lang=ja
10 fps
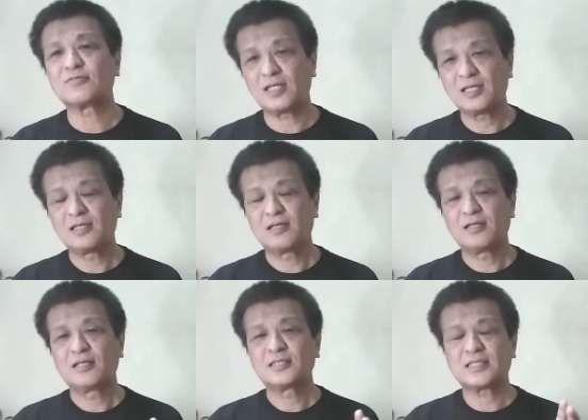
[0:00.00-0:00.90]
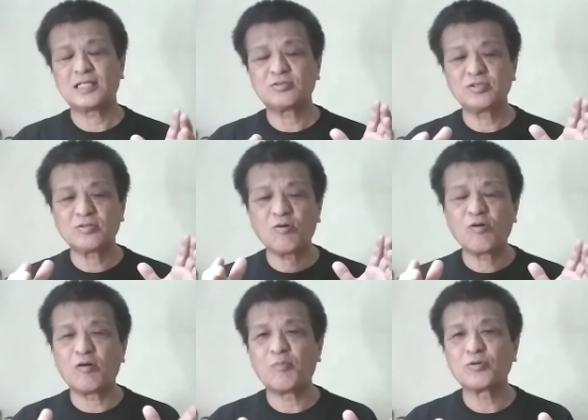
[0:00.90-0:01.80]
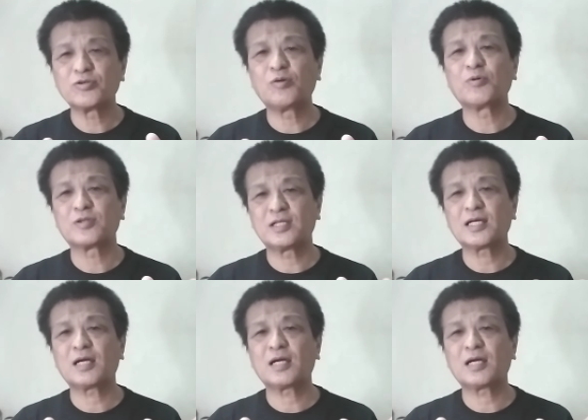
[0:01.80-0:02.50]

ですね最初にこう目標を持って